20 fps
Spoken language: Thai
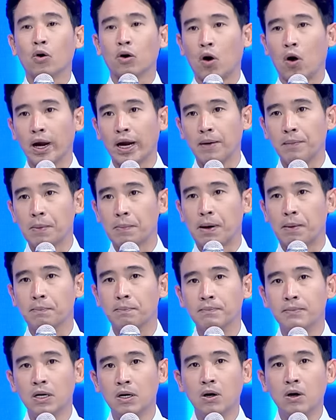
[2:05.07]
600 ครับพี่ห
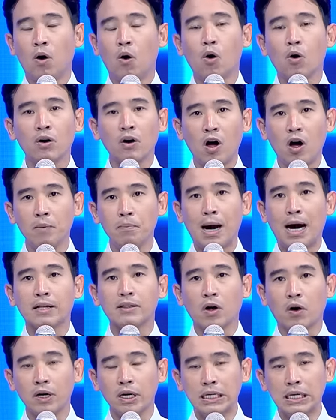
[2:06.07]
ม่ำ600 บาท
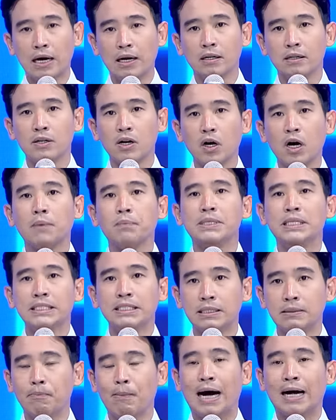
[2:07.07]
ต่อเดือนเท่ากับ
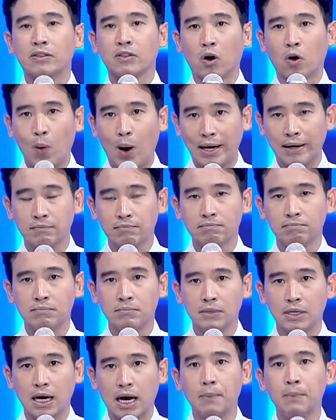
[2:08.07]
20 บาทต่อวัน
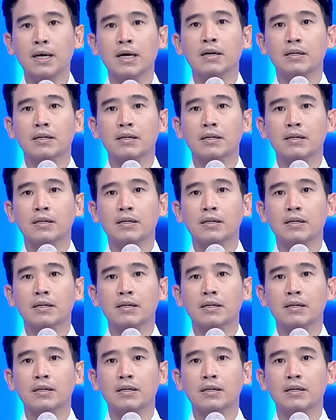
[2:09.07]
นะครั